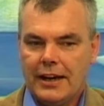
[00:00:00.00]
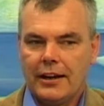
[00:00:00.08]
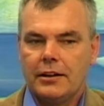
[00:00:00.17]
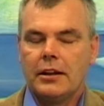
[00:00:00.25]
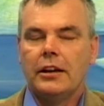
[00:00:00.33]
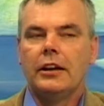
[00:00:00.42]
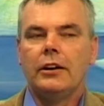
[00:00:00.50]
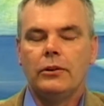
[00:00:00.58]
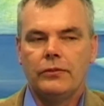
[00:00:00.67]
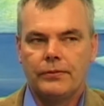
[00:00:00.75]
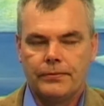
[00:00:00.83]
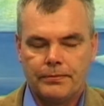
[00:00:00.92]
oczywiście. Tak.
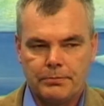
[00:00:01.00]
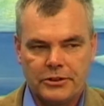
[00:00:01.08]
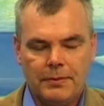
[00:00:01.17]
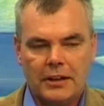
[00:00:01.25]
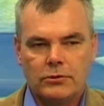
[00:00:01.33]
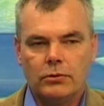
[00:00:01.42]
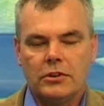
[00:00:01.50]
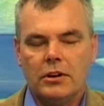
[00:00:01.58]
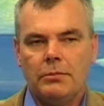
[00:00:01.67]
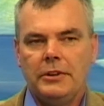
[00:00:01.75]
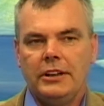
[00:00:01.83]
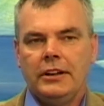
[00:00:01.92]
W przypadku
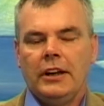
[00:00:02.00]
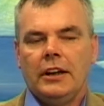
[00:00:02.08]
kobiet